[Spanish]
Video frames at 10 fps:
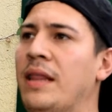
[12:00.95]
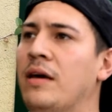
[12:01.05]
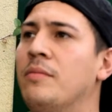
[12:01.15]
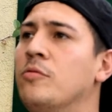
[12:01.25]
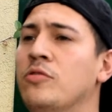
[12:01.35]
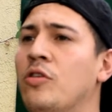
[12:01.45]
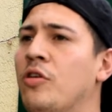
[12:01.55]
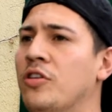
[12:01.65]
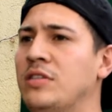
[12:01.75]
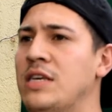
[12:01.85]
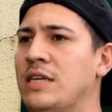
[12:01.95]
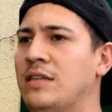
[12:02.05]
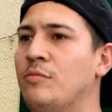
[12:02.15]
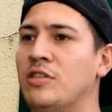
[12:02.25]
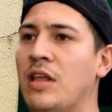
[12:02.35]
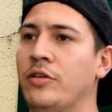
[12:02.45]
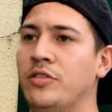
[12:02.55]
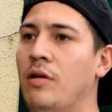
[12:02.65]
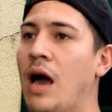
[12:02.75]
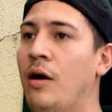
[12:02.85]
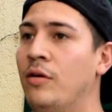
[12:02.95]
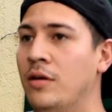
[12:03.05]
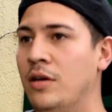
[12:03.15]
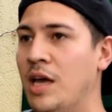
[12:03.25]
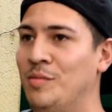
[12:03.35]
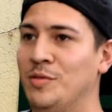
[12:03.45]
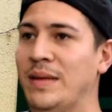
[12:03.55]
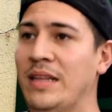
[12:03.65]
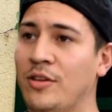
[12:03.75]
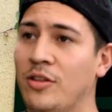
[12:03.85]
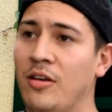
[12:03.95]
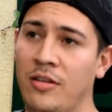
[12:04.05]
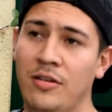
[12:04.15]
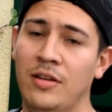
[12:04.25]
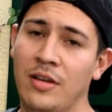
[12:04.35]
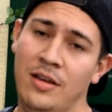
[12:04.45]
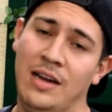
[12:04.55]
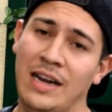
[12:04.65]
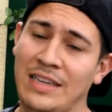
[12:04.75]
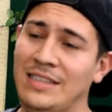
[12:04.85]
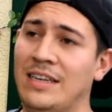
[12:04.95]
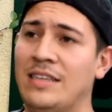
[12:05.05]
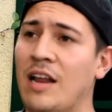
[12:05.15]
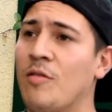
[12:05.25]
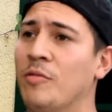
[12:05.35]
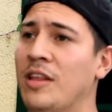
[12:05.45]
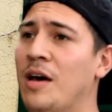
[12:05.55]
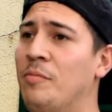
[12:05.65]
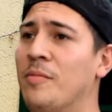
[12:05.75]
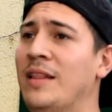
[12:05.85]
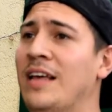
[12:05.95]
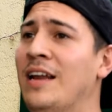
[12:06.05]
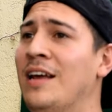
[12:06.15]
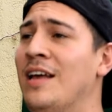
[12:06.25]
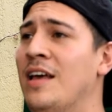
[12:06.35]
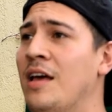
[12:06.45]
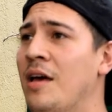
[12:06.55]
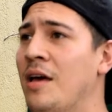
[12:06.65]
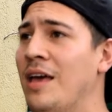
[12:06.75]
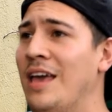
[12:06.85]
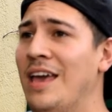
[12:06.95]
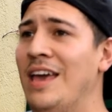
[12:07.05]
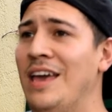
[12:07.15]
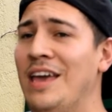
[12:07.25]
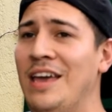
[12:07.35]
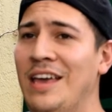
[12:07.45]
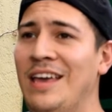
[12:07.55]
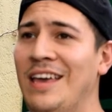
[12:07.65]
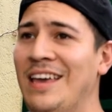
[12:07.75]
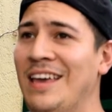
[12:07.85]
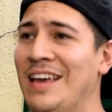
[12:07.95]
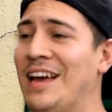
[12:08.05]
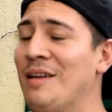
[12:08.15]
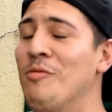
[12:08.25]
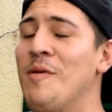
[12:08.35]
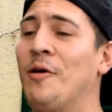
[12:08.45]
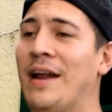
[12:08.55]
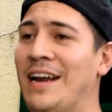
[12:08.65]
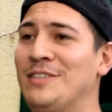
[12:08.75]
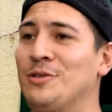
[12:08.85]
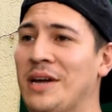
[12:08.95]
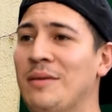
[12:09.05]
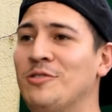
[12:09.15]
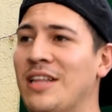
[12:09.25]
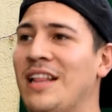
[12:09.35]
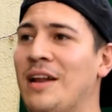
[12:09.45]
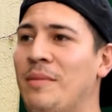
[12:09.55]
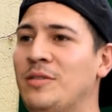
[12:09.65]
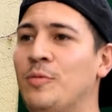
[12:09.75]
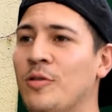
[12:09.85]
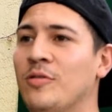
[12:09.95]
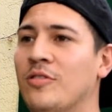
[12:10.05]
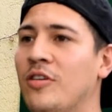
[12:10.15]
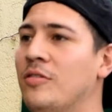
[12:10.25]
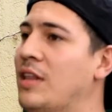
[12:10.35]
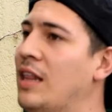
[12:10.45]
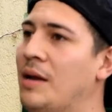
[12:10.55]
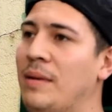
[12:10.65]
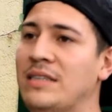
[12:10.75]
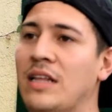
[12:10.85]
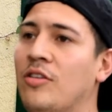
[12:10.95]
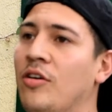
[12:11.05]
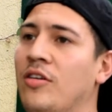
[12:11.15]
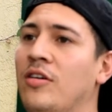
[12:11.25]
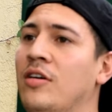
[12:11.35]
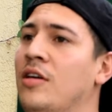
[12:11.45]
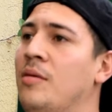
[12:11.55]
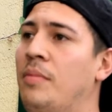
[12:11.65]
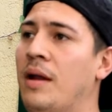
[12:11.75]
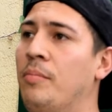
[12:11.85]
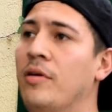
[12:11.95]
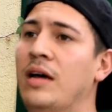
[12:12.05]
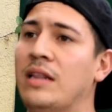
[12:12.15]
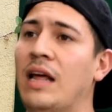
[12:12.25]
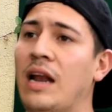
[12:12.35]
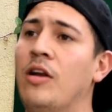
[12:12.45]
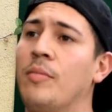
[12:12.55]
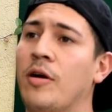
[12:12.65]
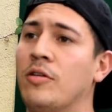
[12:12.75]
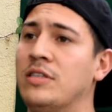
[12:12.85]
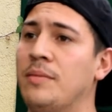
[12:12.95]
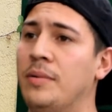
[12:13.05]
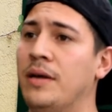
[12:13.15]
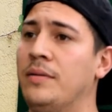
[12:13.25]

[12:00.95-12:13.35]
de uno o dos días, hemos estado sold out, hemos vendido todo. Gracias a la comunidad por venir. Y, queremos mejorar eso, queremos tener más producto, tener más de todo para poder darles lo mejor siempre.